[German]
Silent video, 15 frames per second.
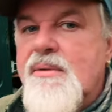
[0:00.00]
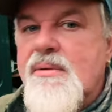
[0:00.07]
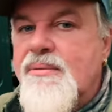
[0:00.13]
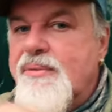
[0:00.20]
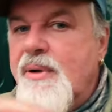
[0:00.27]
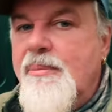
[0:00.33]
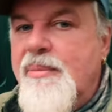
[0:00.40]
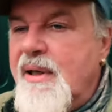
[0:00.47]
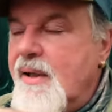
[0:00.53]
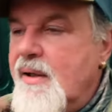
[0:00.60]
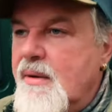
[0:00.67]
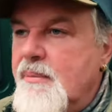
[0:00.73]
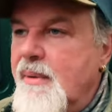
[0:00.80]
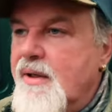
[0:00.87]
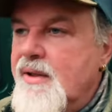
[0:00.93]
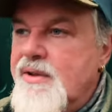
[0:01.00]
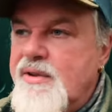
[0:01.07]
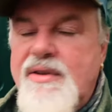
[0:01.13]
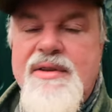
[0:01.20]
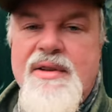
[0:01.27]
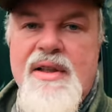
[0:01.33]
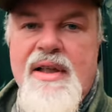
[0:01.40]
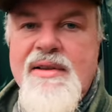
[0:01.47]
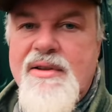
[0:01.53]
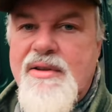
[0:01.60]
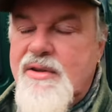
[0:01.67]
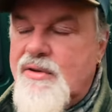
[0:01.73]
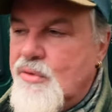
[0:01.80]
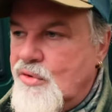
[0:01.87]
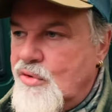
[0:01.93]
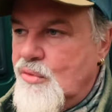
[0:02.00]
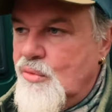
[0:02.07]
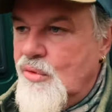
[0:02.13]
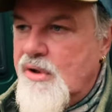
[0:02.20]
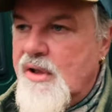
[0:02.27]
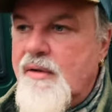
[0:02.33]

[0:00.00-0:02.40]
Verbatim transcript: verblendet man nicht diese ganze Diskussion.